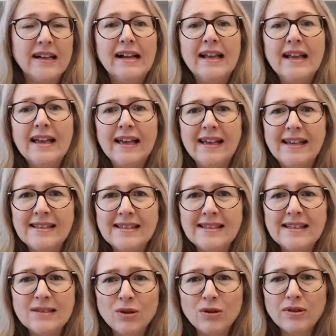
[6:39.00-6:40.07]
Et si
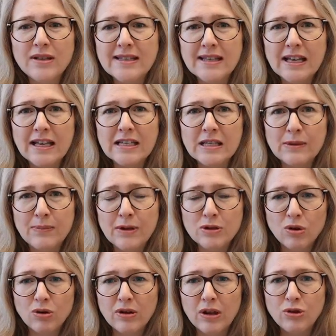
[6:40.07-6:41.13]
c'est un désir, c'est parce
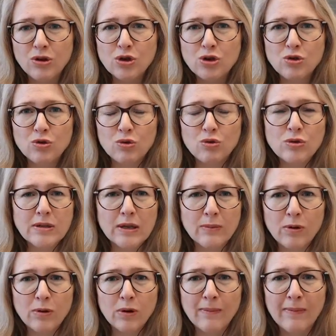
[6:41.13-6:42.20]
qu'on en a tout
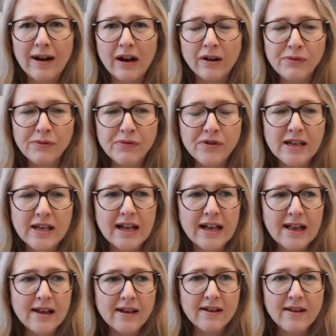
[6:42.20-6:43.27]
simplement envie.
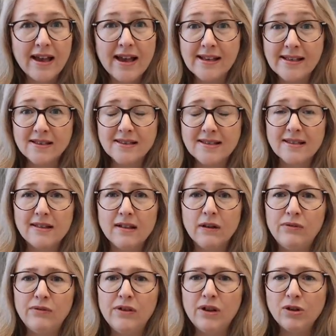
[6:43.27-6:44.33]
Hein, est-ce que cette
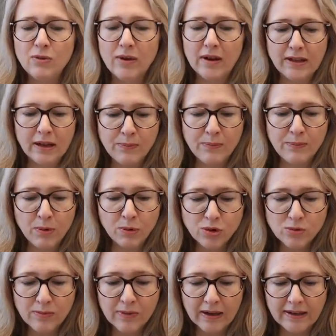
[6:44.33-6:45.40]
envie-là doit être répondue
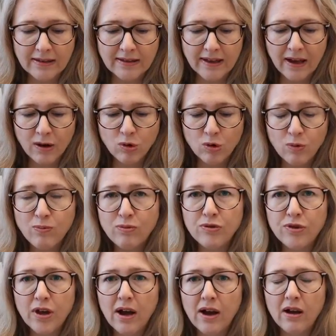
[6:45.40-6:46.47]
maintenant ou plus
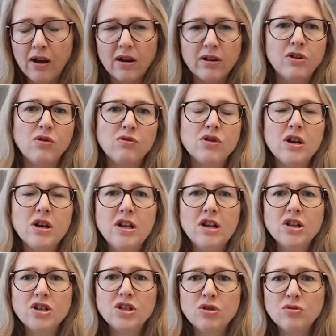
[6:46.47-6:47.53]
tard? Donc,
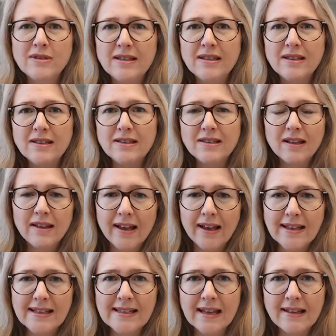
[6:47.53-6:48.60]
ça aussi, c'est
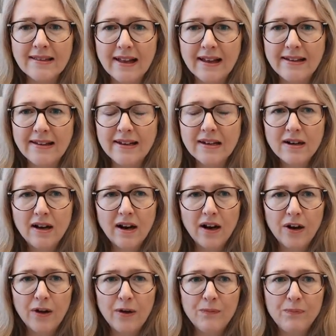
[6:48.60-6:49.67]
intéressant d'aller
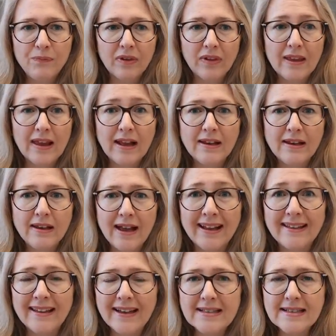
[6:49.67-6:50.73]
euh,
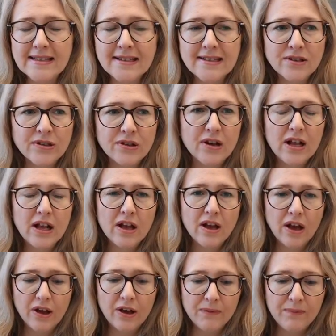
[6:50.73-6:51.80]
adresser ça.
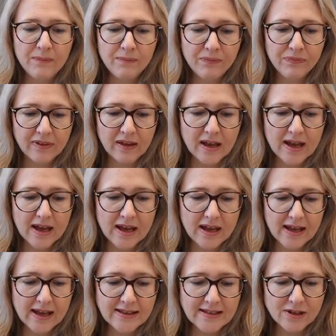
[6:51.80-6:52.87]
Euh,
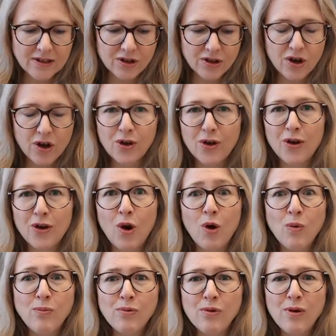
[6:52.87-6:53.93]
est-ce qu'on euh,
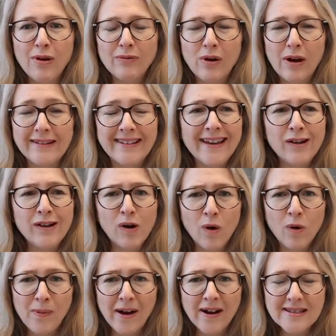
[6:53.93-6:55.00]
peut être
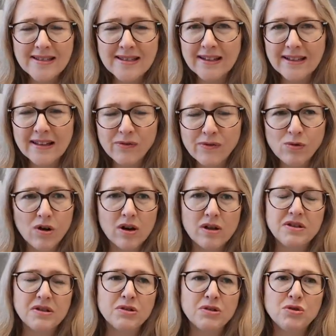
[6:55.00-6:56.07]
récompensé d'avoir
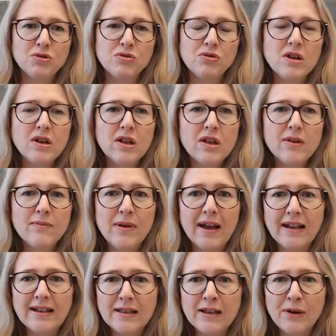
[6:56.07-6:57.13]
attendu? Par
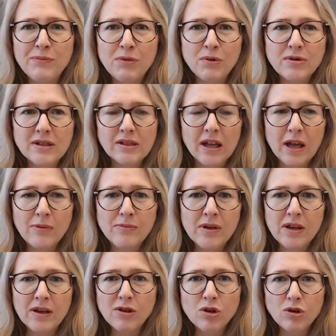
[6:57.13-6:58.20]
exemple, on sait très
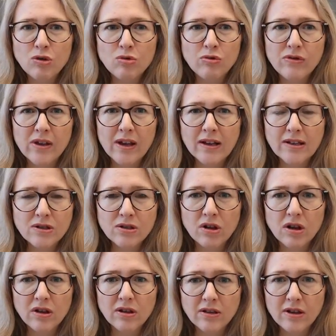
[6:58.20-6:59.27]
bien que tout vient en
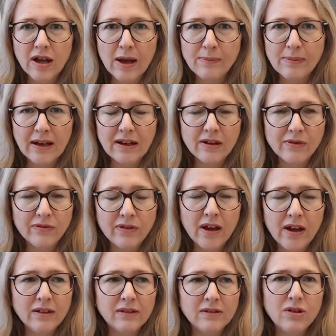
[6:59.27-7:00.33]
solde après les
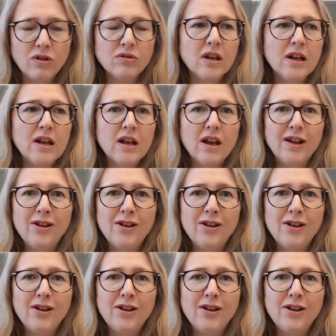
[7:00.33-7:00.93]
fêtes, donc le